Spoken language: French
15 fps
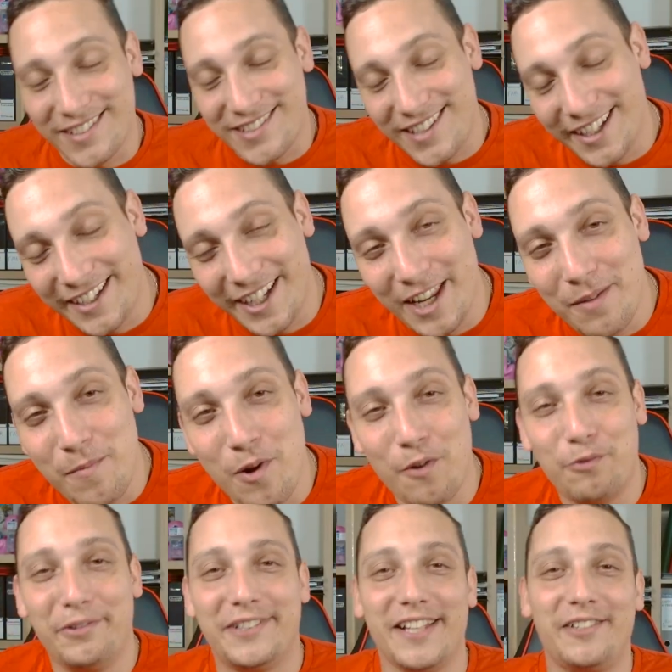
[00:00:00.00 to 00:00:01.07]
c'est Clément,
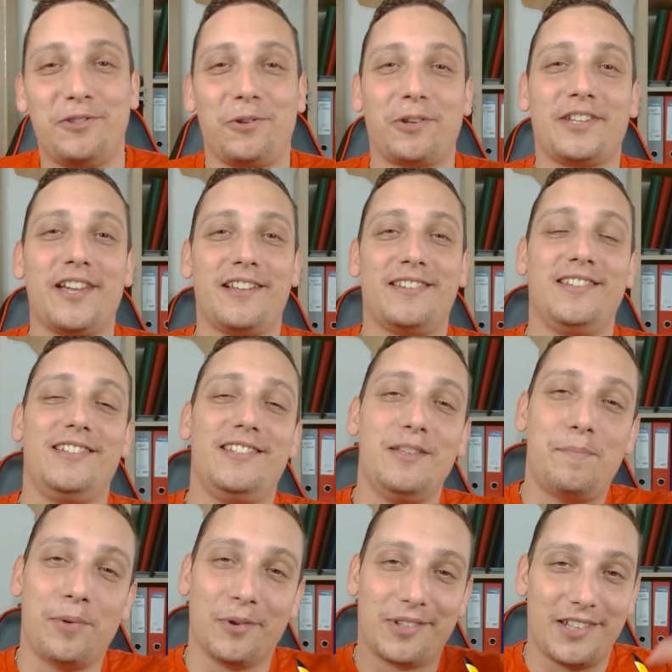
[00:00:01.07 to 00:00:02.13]
vous êtes sur Card City,
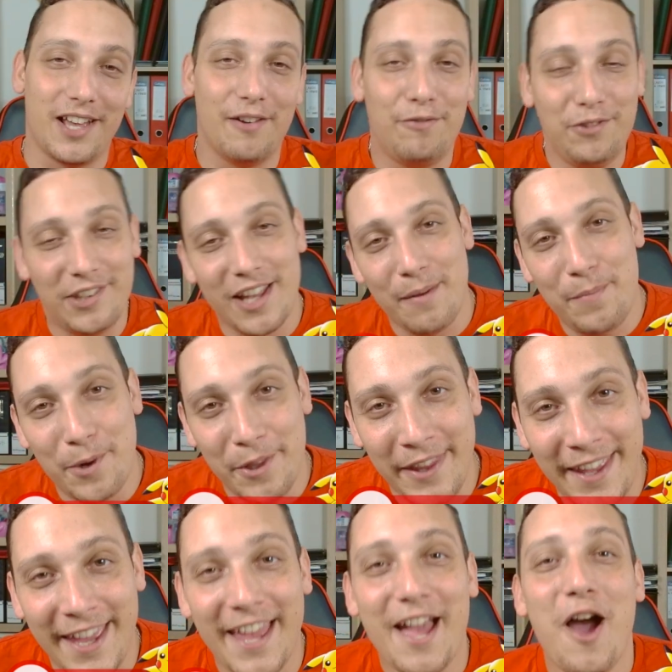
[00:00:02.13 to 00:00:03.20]
pensez à vous
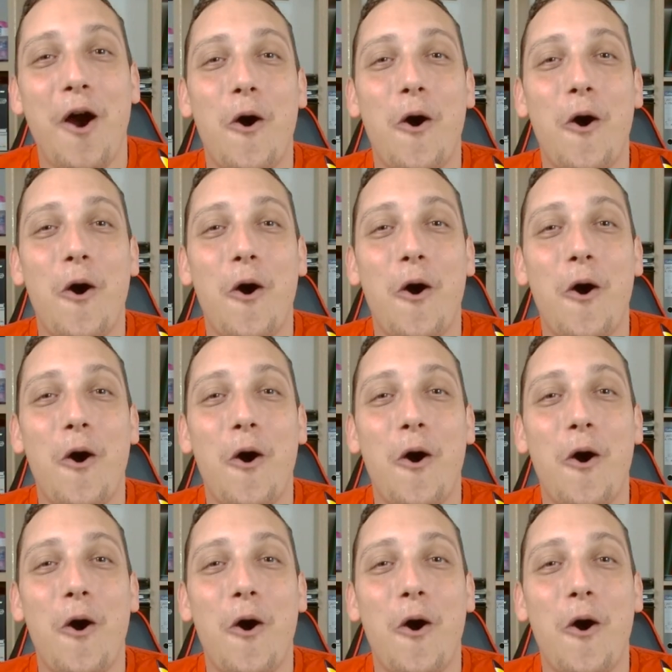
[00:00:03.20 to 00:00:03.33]
abonner.